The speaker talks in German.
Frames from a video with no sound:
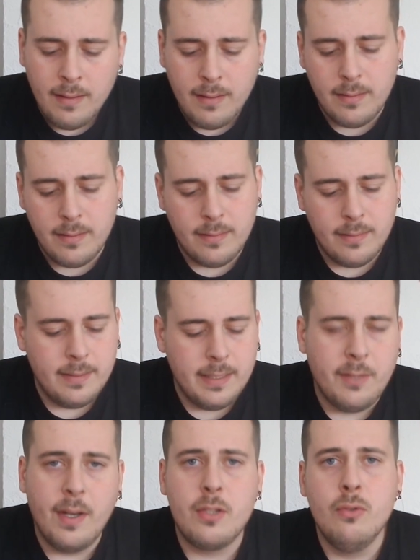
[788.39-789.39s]
Äh,
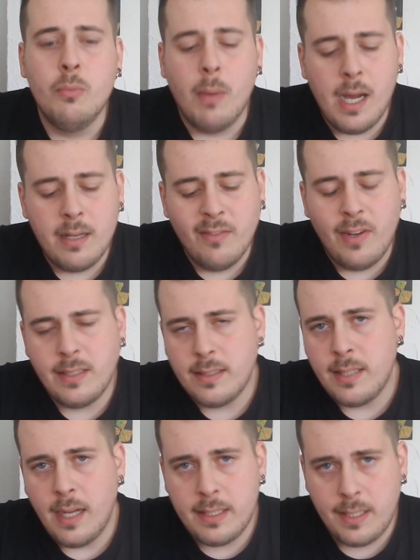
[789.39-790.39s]
ich werde es nur machen, falls es
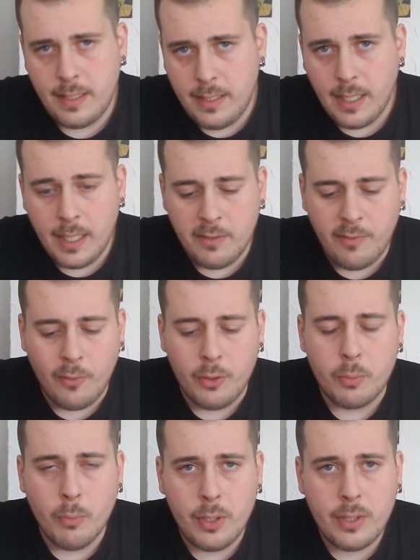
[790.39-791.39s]
tatsächlich einer von
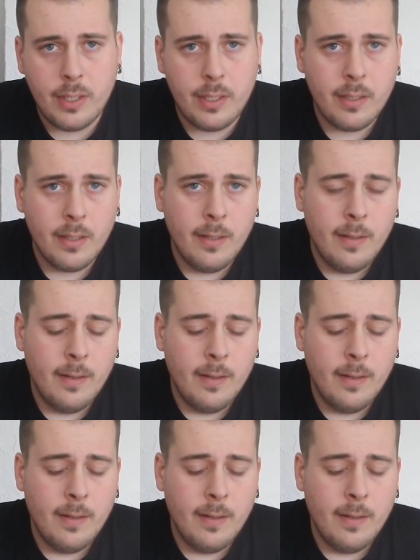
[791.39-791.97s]
euch möchte.